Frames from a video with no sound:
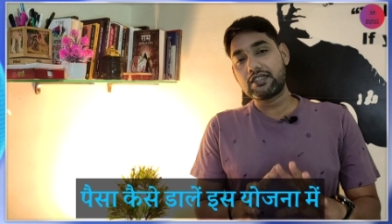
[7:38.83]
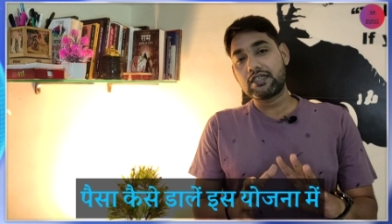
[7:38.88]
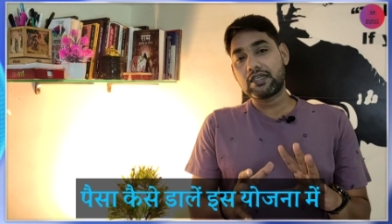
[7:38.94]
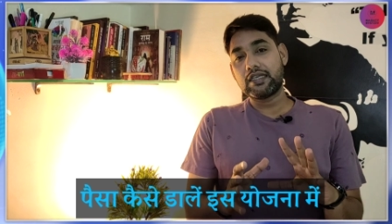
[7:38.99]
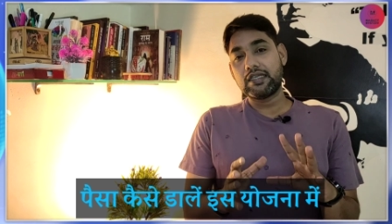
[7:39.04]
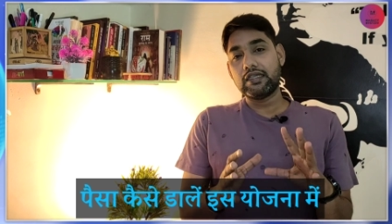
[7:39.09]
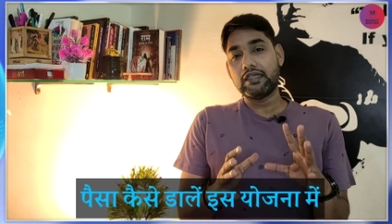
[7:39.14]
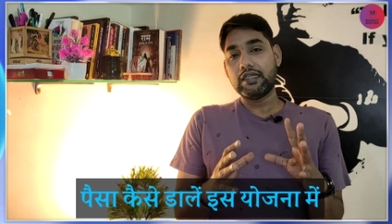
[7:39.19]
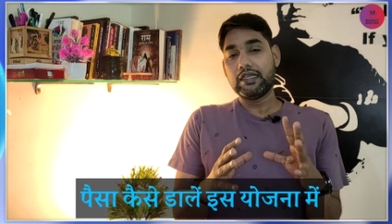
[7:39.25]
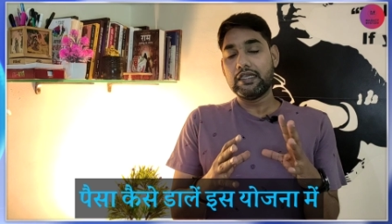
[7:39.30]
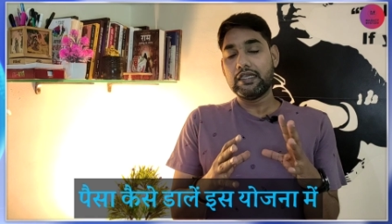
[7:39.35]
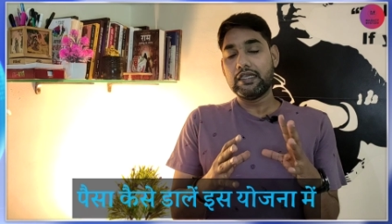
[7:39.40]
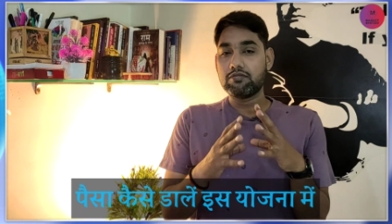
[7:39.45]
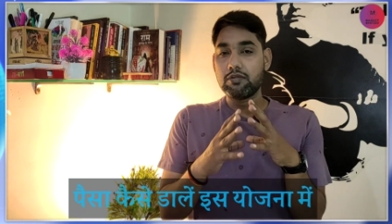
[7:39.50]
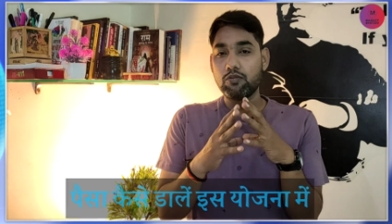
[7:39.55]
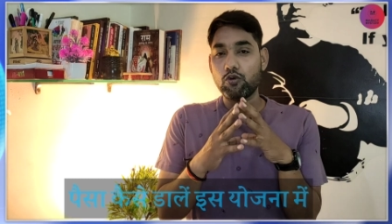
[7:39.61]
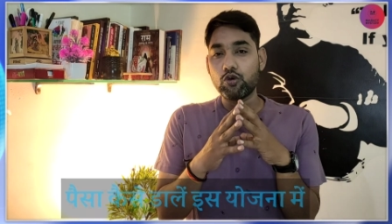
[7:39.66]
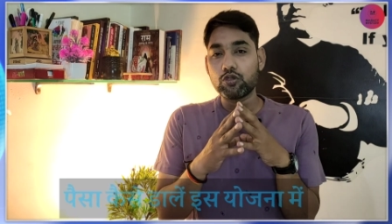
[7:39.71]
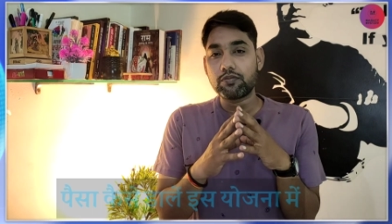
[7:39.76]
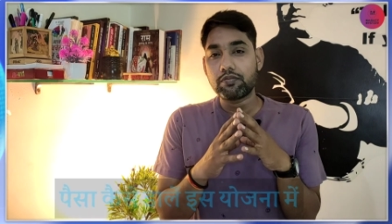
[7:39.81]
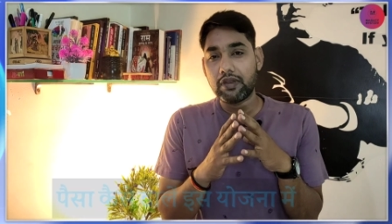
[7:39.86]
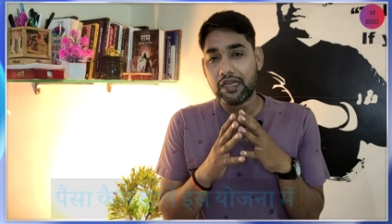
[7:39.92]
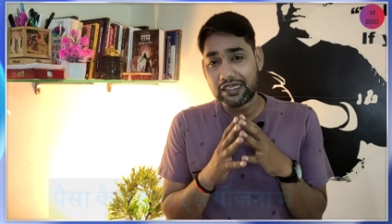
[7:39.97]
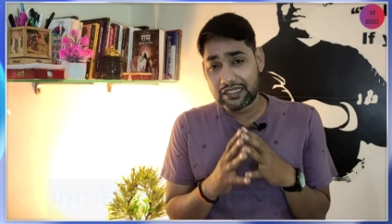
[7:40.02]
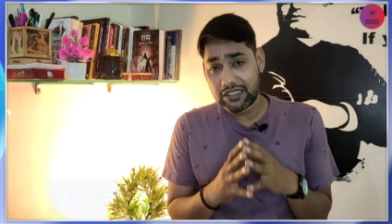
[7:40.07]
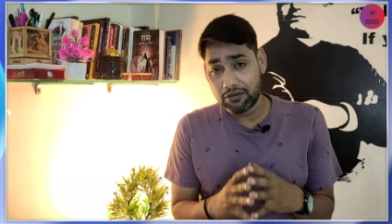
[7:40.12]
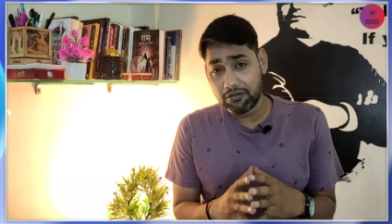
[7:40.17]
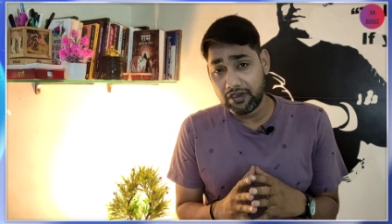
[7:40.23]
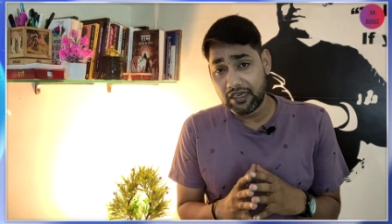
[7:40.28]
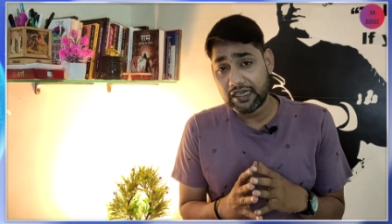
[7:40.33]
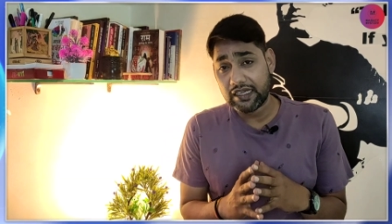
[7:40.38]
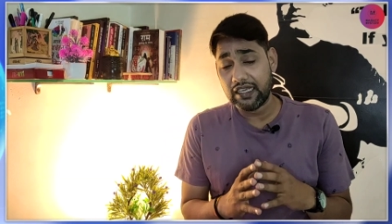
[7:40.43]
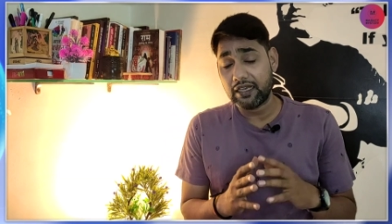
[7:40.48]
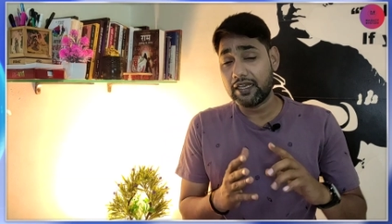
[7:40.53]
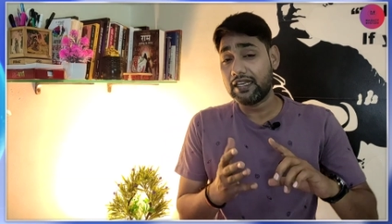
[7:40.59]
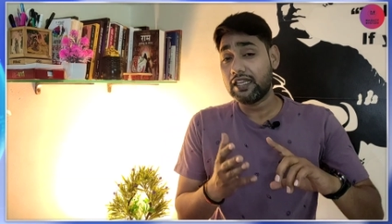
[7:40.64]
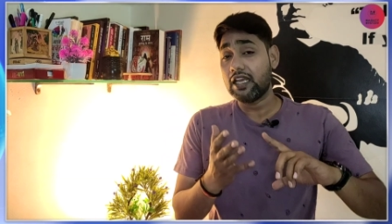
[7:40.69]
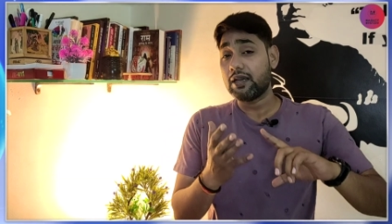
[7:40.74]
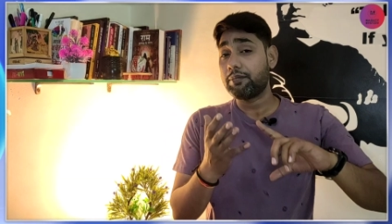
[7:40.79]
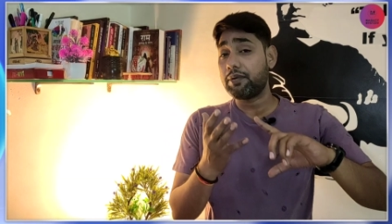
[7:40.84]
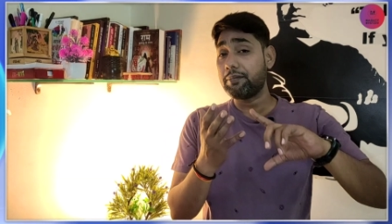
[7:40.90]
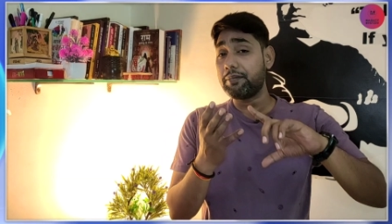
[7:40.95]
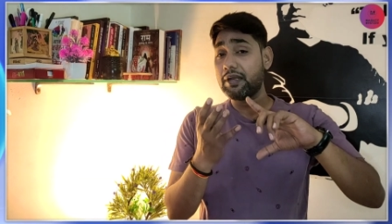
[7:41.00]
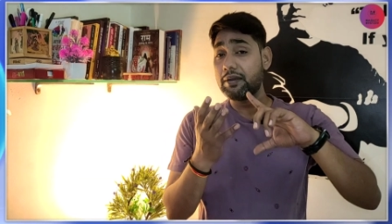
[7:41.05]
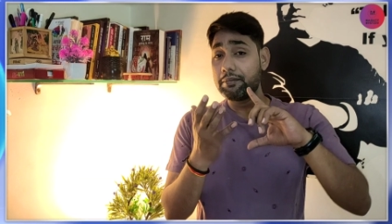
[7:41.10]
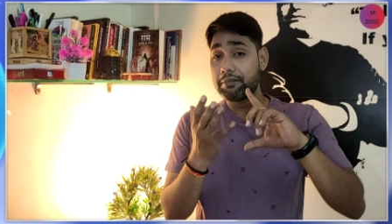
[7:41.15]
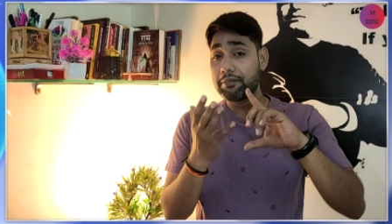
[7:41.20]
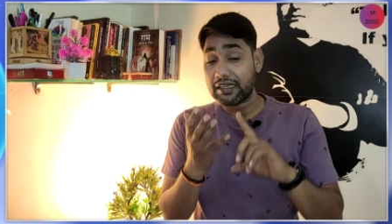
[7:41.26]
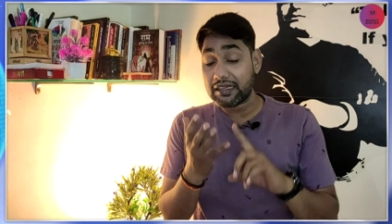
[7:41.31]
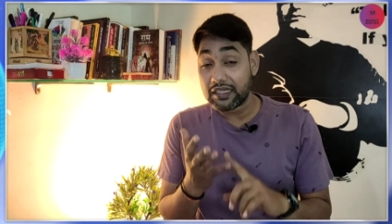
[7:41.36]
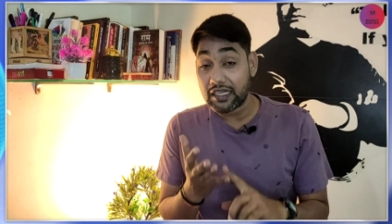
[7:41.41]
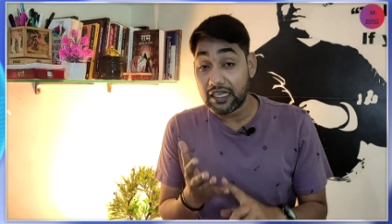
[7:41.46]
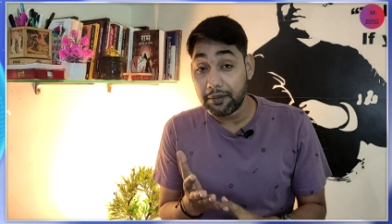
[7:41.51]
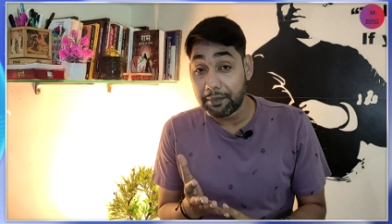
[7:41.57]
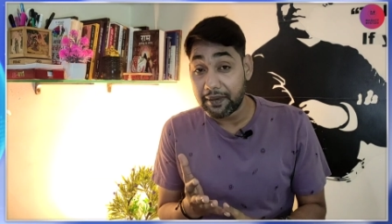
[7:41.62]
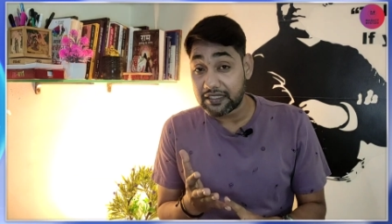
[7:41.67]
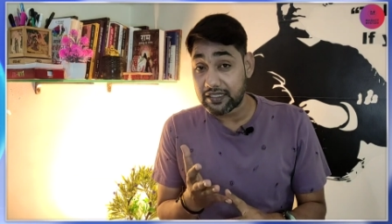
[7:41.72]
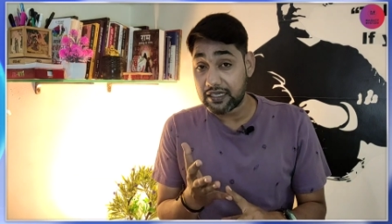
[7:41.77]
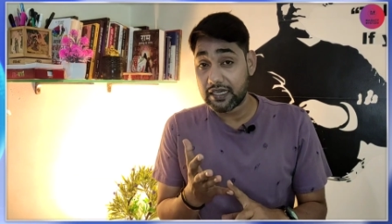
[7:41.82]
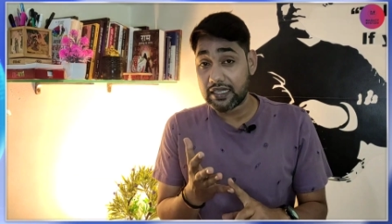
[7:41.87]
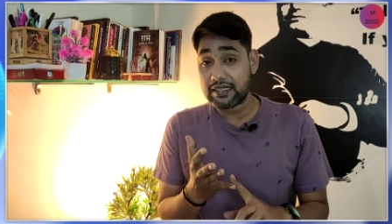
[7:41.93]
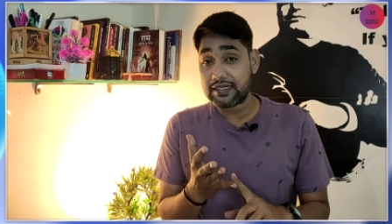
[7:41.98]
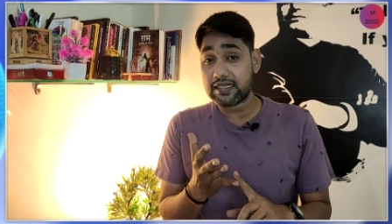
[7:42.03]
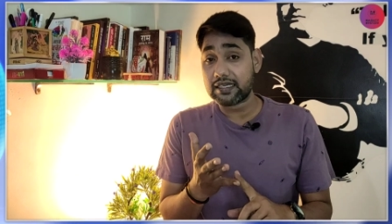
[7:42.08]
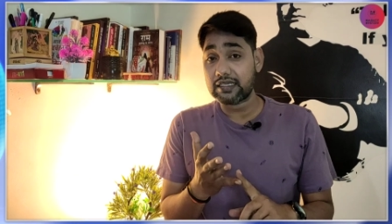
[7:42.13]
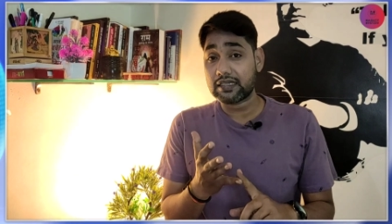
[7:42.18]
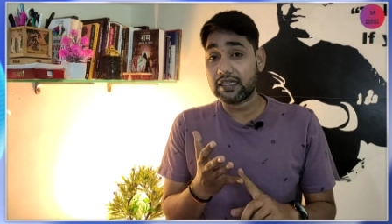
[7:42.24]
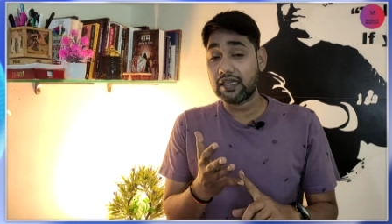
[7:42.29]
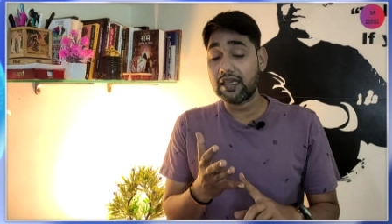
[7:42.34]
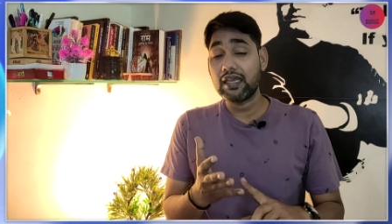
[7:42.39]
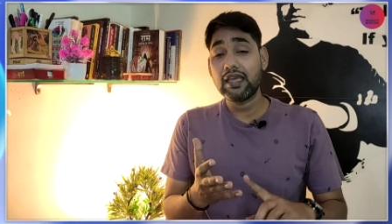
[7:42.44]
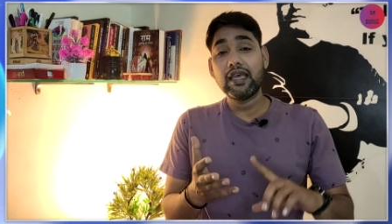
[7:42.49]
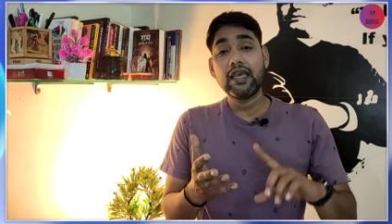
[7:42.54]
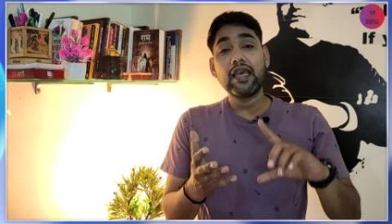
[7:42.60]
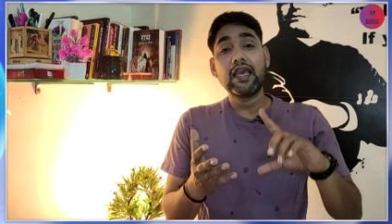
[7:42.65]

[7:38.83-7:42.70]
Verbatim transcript: दे सकें इसमें बहुत फ्लेक्सिबिलिटी है यानी आप अपने मंथली पैसा डाल सकते हैं